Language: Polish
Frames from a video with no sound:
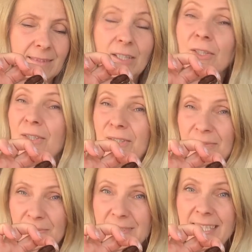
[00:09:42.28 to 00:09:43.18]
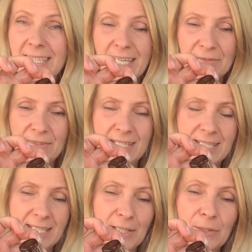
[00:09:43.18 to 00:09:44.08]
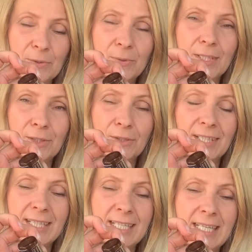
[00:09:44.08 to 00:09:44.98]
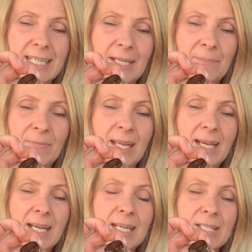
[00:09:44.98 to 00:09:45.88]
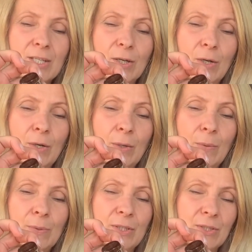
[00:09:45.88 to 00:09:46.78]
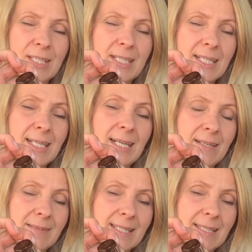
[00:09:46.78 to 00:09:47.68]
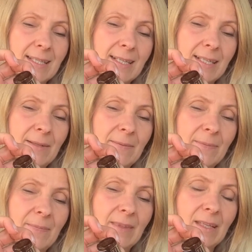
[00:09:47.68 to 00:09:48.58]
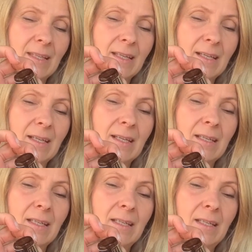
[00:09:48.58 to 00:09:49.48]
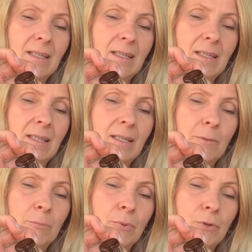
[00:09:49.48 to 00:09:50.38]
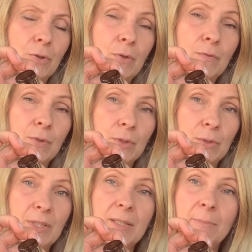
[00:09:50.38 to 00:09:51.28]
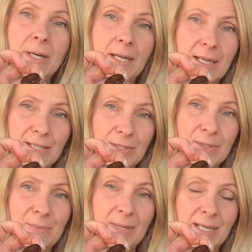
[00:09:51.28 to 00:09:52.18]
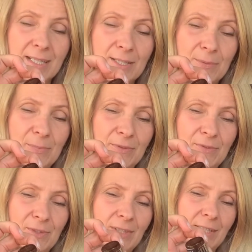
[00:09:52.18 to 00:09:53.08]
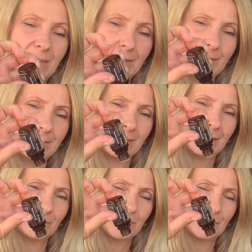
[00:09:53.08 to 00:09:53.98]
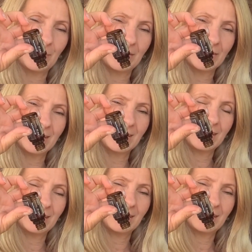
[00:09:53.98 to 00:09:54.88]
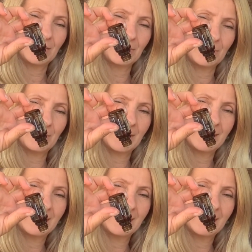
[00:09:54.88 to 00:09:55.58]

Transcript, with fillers: O, tak jak widzicie, niektóre olejki są dosyć gęste i powoli, bardzo, bardzo powoli, o tu zobaczcie, jedna kropla.